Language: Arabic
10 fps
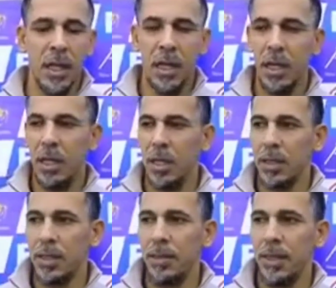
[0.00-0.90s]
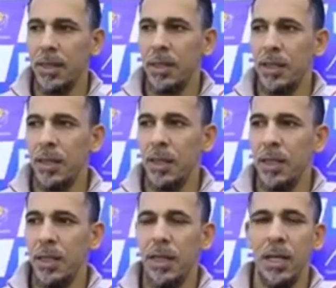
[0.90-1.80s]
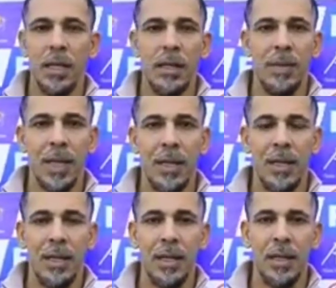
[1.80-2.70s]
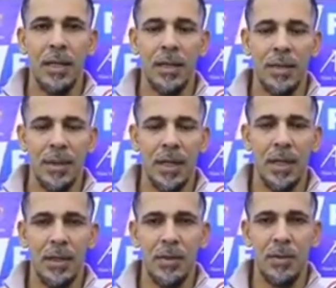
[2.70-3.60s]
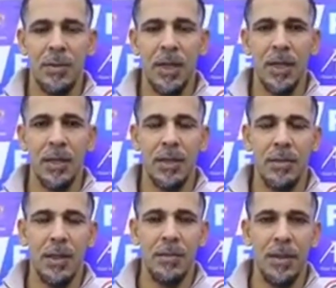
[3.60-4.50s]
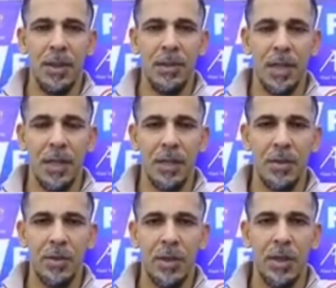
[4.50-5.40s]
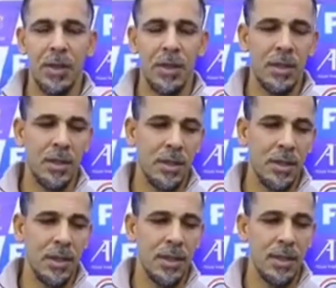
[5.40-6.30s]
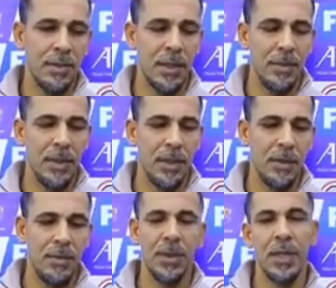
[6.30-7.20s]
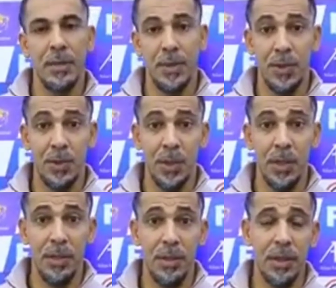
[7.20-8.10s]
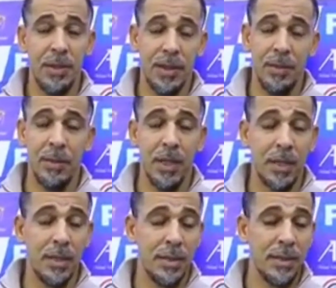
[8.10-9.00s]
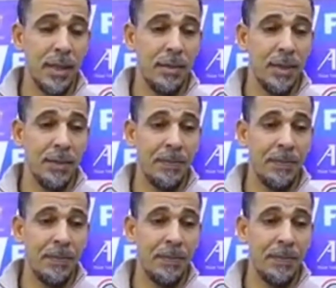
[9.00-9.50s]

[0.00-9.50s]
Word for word: آه، طبعا الان المرحله القادمه راح تكون مباراتنا امام الامارات وامام المنتخب السوري طبعا المباراتين صعبه